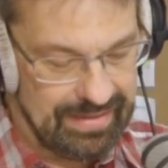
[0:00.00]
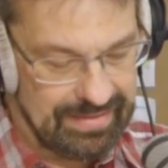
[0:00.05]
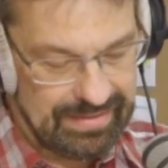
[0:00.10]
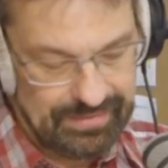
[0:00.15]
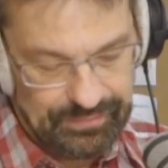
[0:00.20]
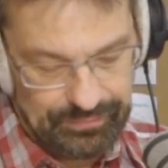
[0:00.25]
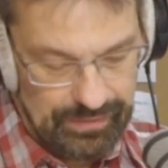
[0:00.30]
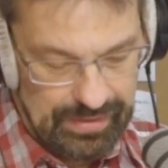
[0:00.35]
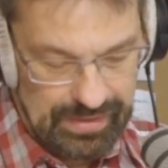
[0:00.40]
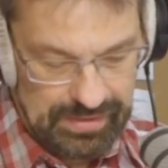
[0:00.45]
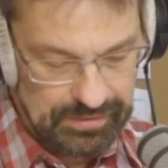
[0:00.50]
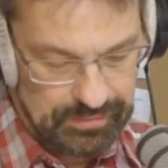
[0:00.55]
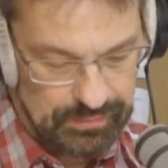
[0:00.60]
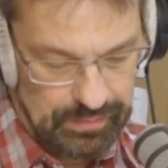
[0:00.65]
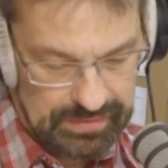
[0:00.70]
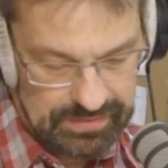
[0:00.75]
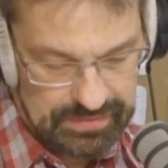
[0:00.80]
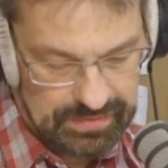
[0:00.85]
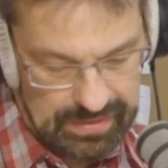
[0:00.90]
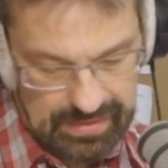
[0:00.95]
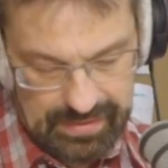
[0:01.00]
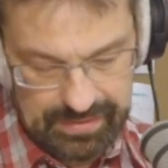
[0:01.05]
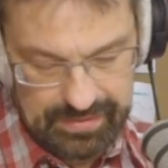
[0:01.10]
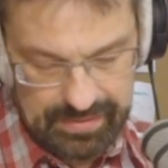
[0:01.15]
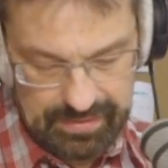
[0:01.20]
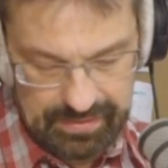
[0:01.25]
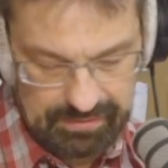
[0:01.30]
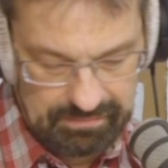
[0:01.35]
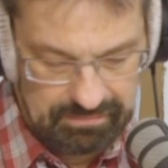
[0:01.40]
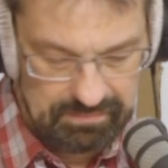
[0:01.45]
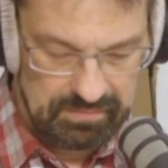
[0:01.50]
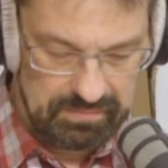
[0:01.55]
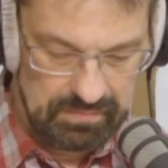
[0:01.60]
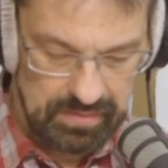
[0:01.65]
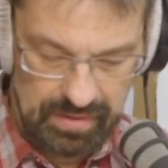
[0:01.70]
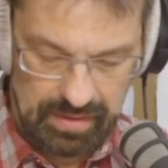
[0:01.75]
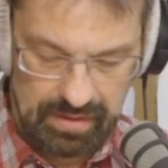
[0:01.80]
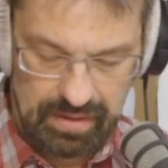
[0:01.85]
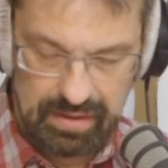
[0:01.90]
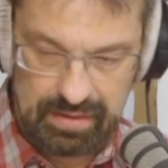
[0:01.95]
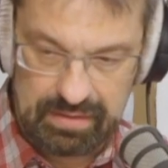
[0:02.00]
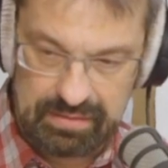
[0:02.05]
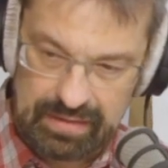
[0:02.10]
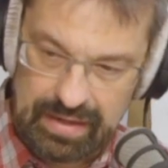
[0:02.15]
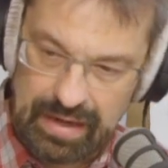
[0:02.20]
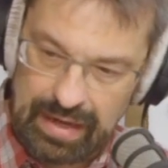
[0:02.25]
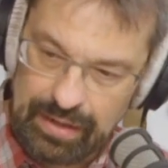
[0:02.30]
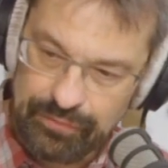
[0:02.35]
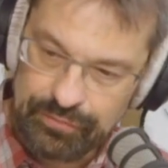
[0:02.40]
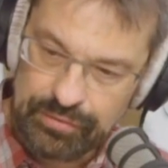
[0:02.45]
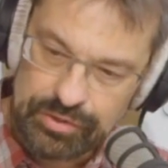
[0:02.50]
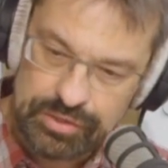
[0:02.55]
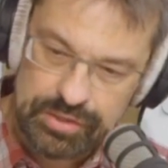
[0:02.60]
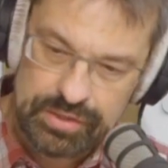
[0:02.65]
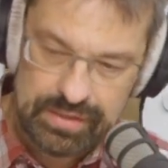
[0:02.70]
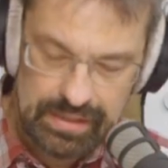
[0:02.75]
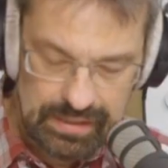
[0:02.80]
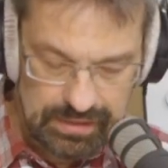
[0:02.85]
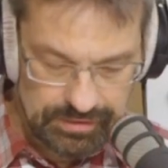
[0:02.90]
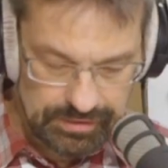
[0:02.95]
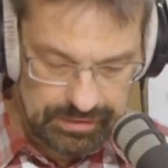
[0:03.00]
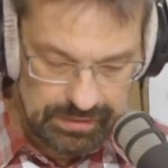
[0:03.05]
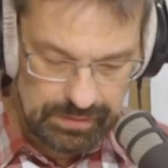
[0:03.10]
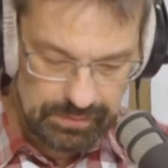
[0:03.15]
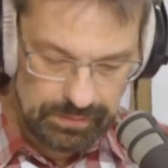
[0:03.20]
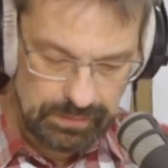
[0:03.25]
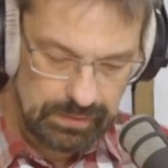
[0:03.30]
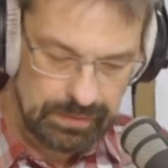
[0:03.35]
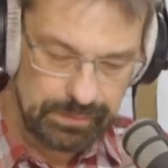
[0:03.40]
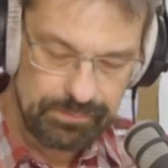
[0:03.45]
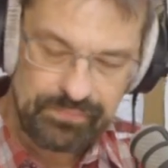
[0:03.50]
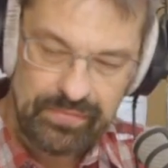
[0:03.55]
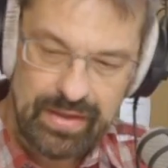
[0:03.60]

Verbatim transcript: Das vielleicht so als kleine äh, grafische Darstellung,